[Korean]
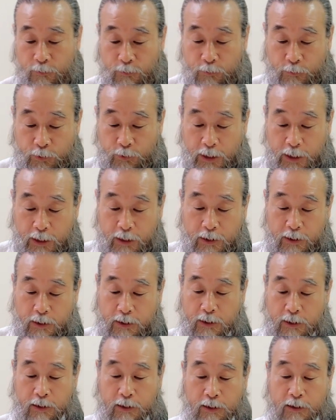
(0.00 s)
우리가
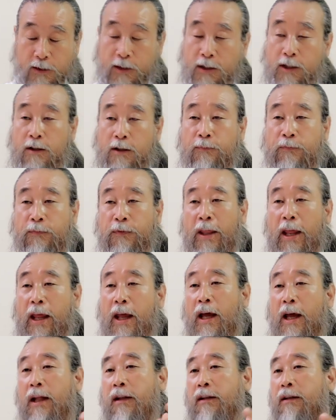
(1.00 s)
지금
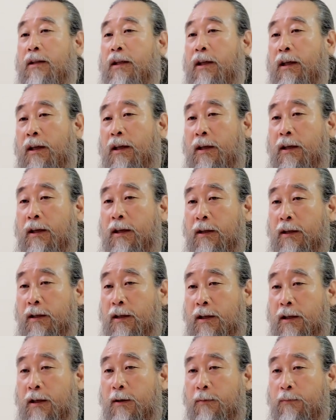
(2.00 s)
내한테
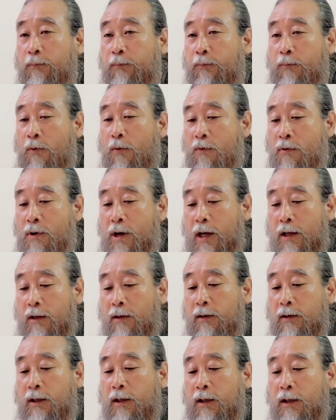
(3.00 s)
이렇게
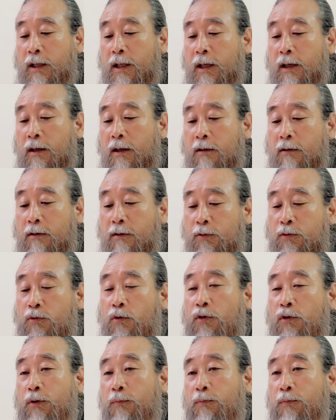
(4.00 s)
무언가를 이렇게 그
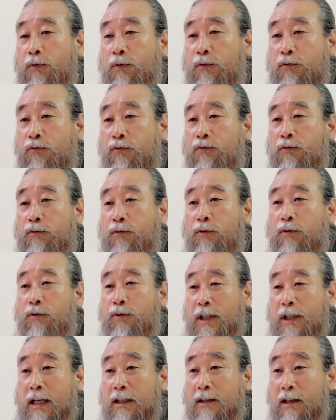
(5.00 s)
손님도 주고
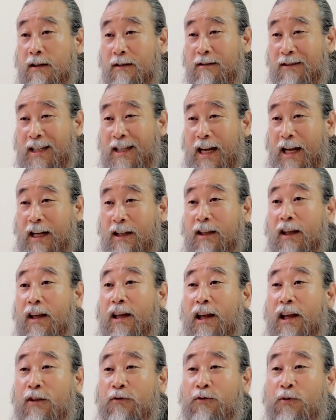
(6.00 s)
장사를 잘
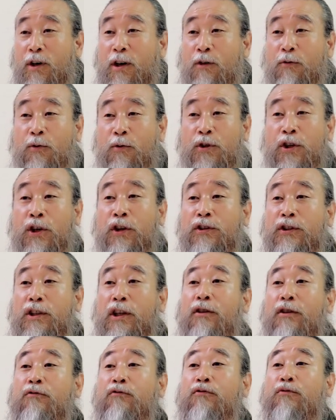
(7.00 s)
되게 해줘갖고
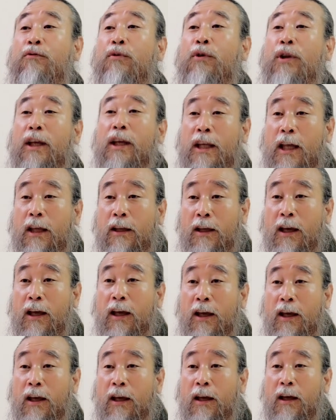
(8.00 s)
경제를 주고 이렇게
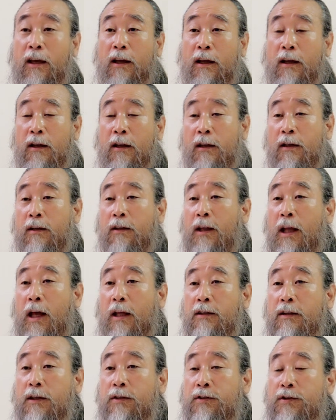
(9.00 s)
게
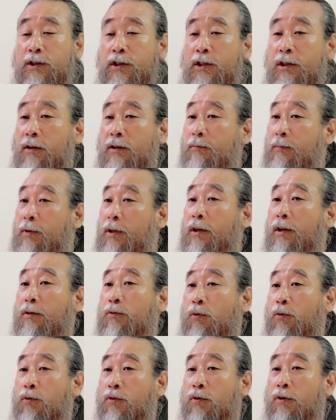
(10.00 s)
내한테 지금 이래
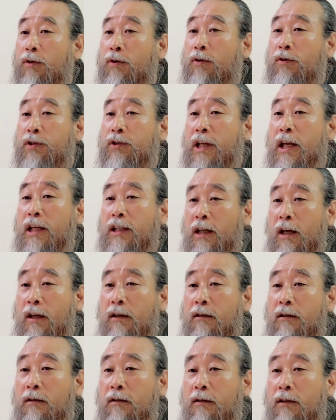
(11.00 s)
줬던 거는
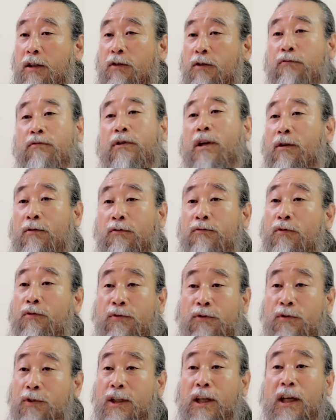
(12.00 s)
재산을 이루라고
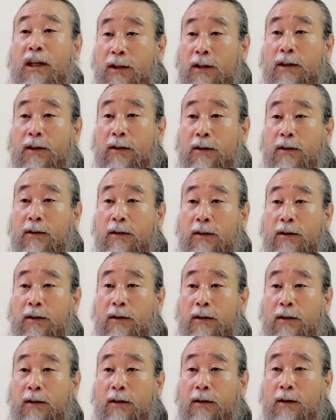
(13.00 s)
줬던 게 아니에요.
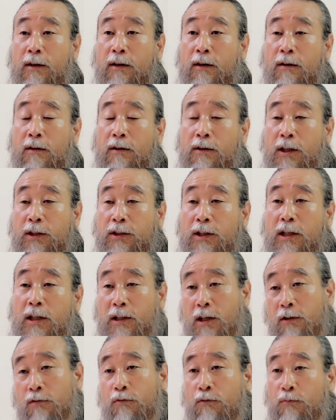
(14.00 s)
근데
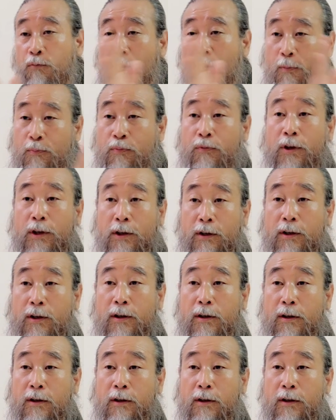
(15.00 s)
재산으로 모아버린 거야.